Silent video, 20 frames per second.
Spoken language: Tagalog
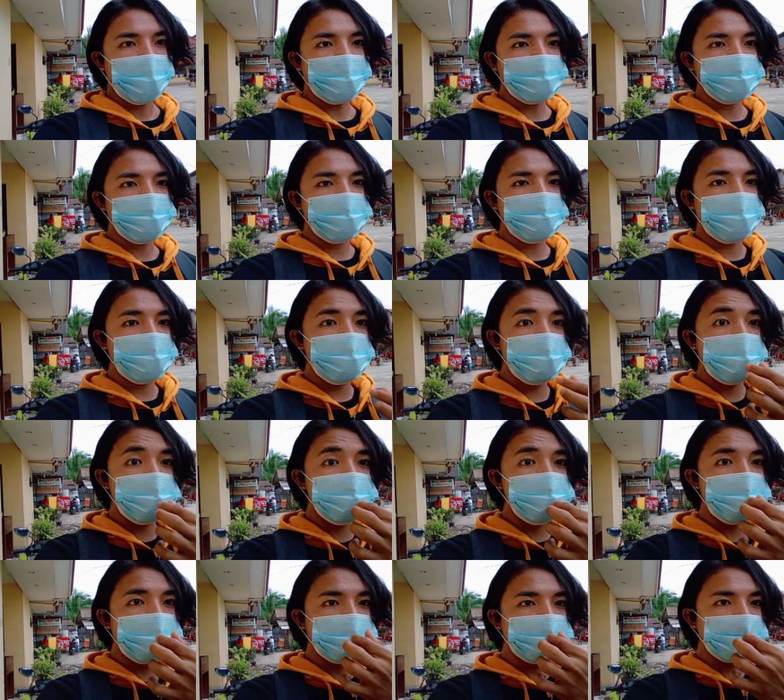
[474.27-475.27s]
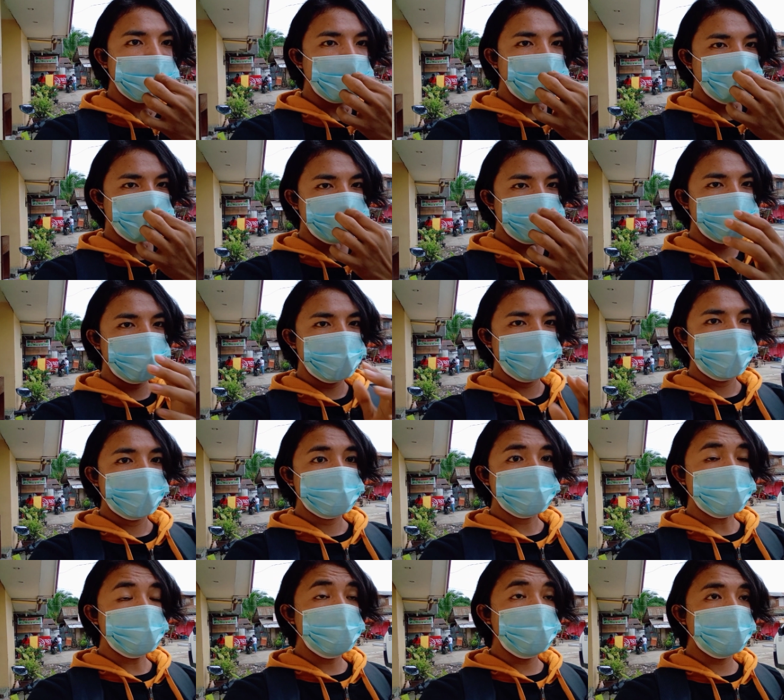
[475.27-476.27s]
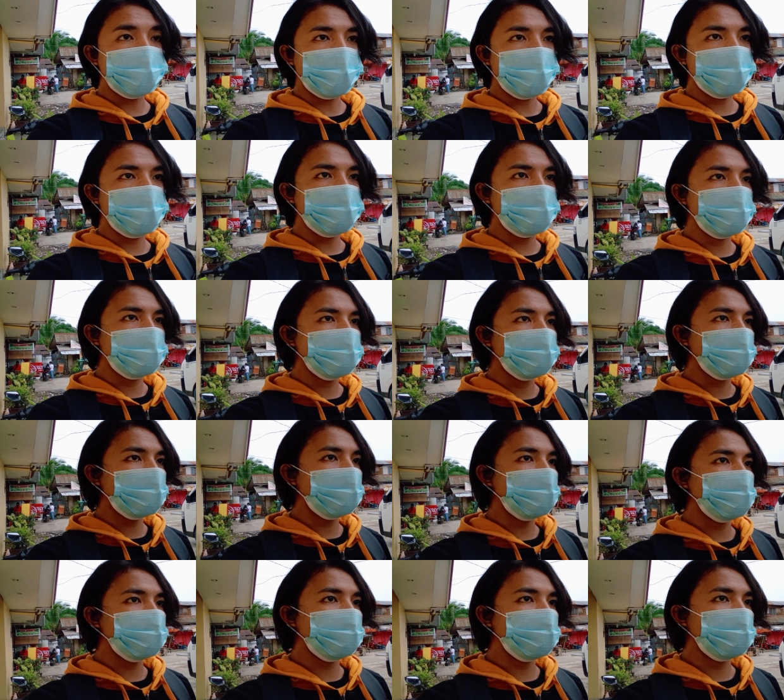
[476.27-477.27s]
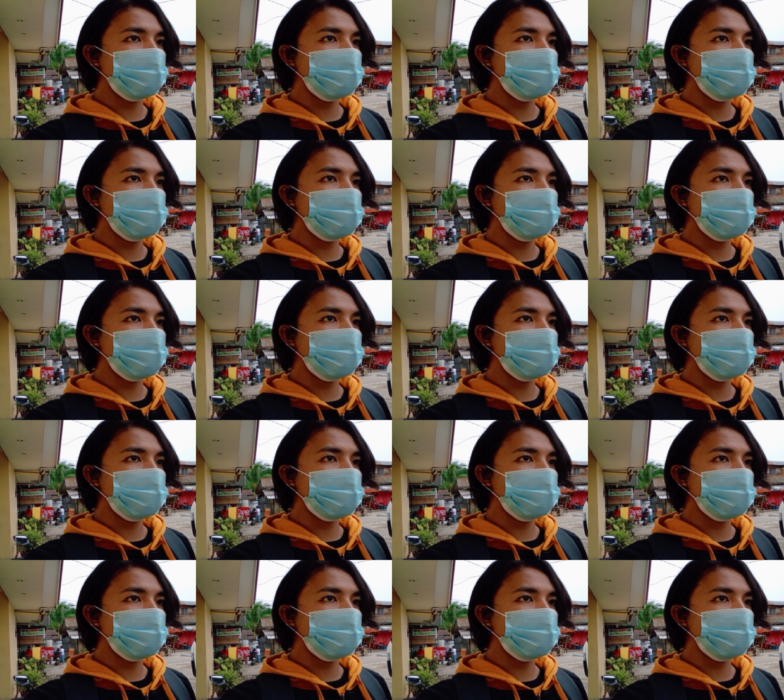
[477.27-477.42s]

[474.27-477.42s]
ano, Bayugan City. Terminal ngayon.